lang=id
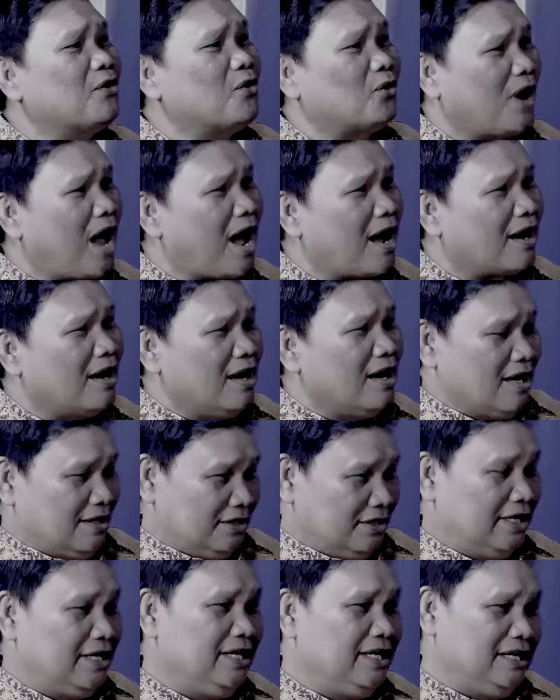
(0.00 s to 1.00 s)
orang. Hmm.
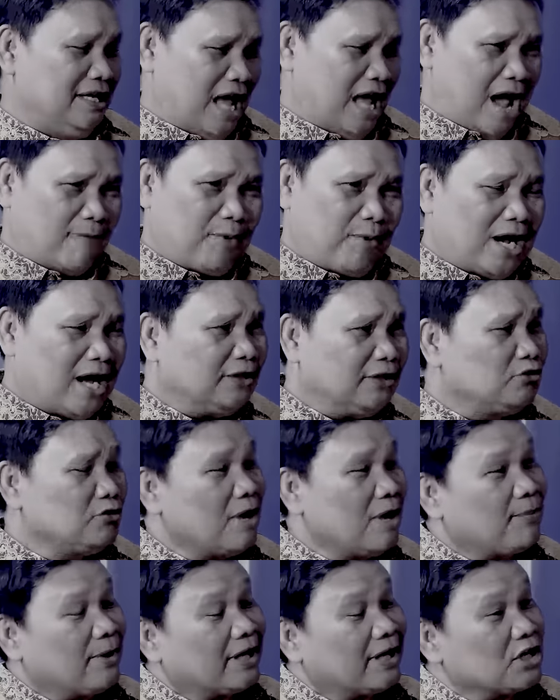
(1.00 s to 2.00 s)
Jadi apakah itu
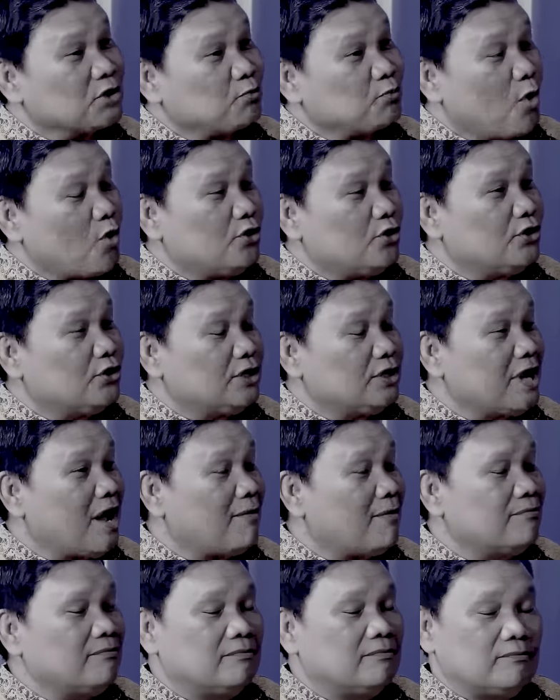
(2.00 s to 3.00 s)
dapat respon
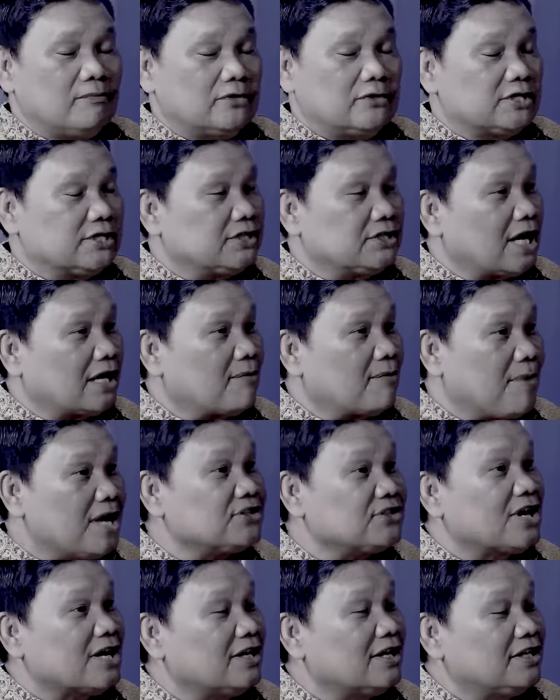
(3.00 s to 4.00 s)
yang secara
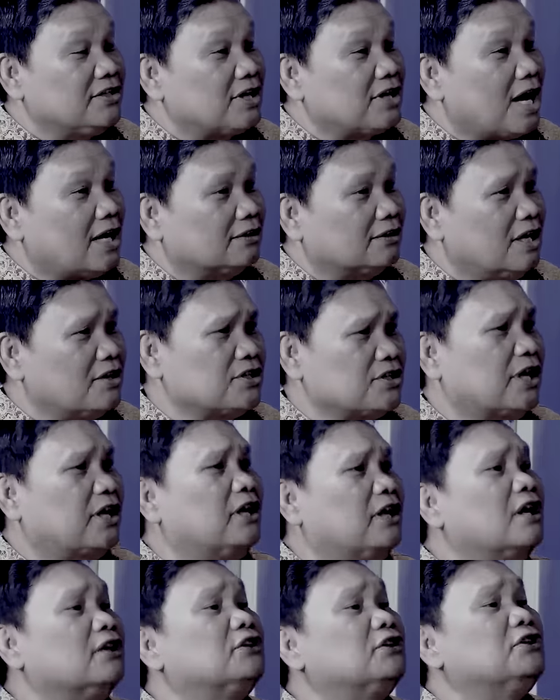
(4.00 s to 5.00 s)
massal di Jakarta? Saya
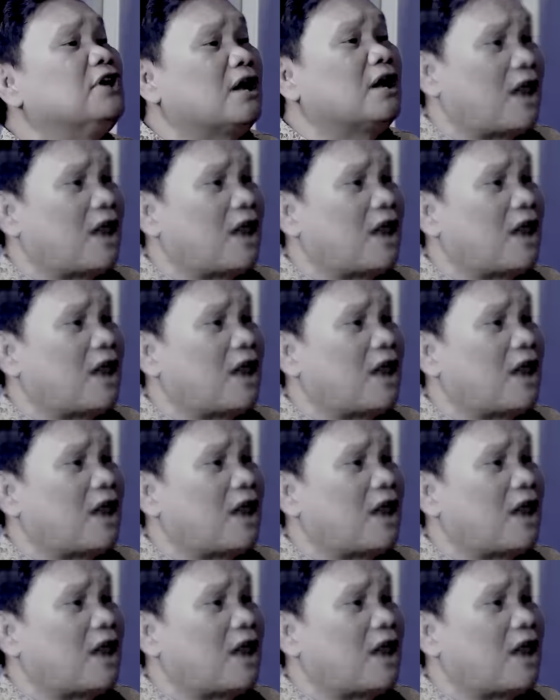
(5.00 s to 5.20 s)
kira tidak